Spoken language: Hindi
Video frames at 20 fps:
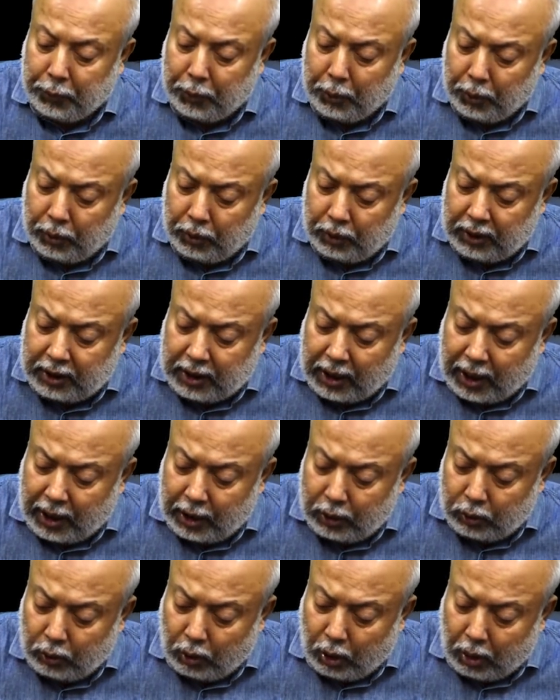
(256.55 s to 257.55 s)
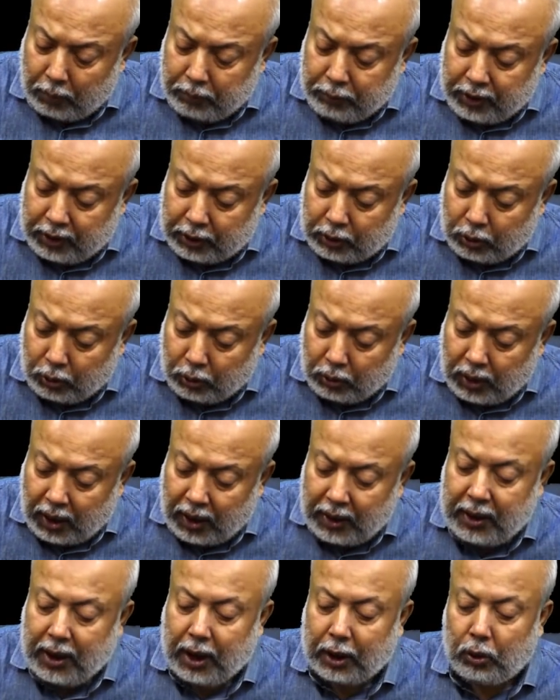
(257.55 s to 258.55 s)
तो चाहे तो ऑब्जेक्ट होगा
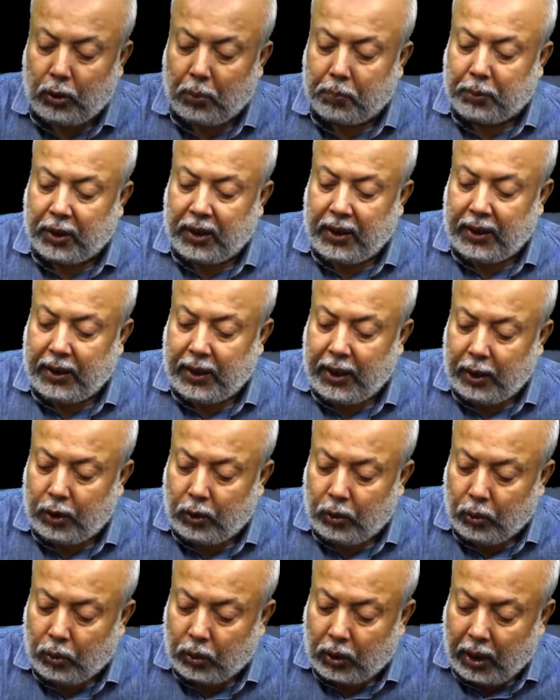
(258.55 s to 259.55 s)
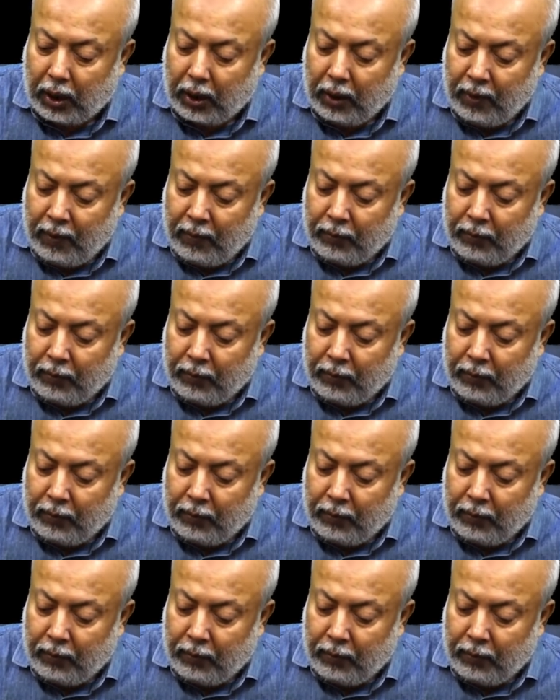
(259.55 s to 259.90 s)
या तो प्रेडिकेट होगा